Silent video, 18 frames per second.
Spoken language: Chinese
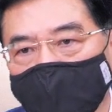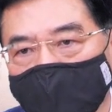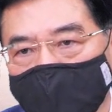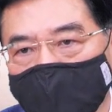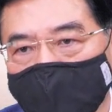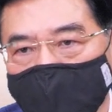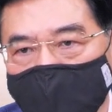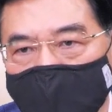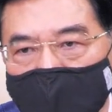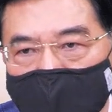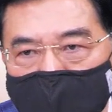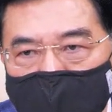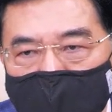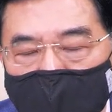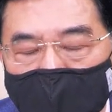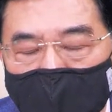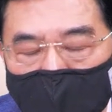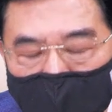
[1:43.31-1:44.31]
股价
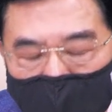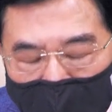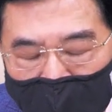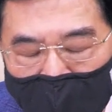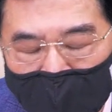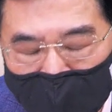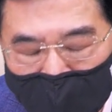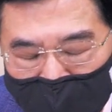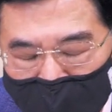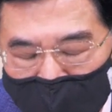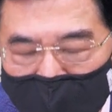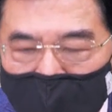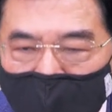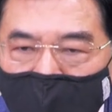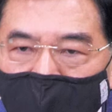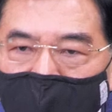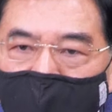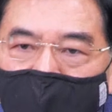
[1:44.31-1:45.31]
是要大
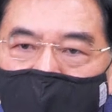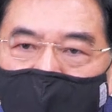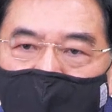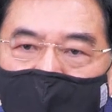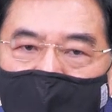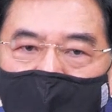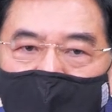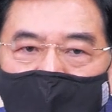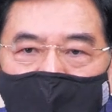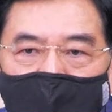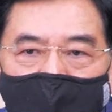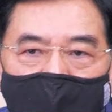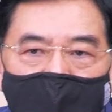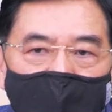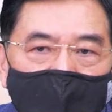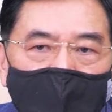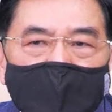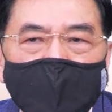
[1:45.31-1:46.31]
跌，
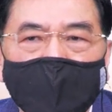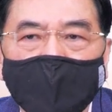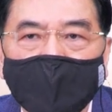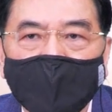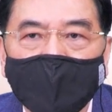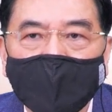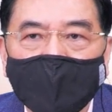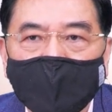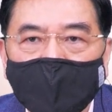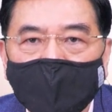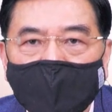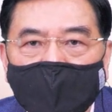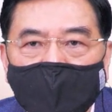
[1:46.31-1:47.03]
你懂吗？